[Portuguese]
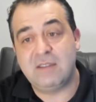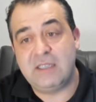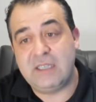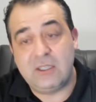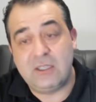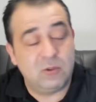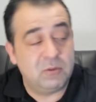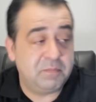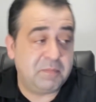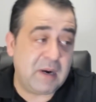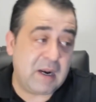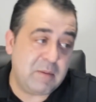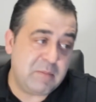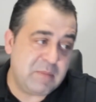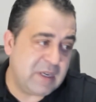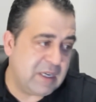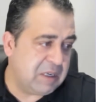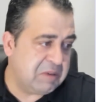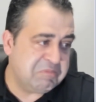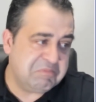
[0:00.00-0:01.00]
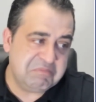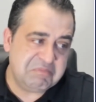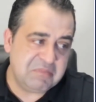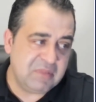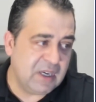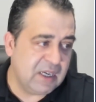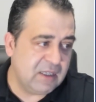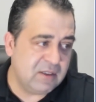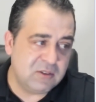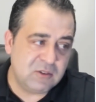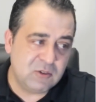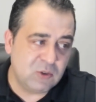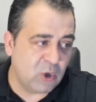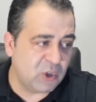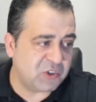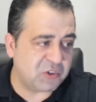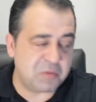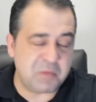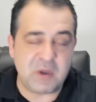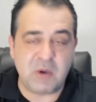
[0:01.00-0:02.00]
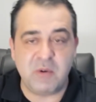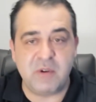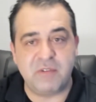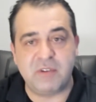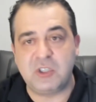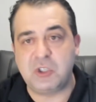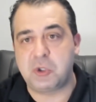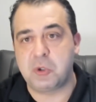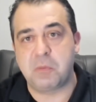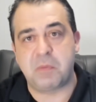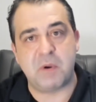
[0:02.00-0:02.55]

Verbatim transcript: Eu, para mim, 2021,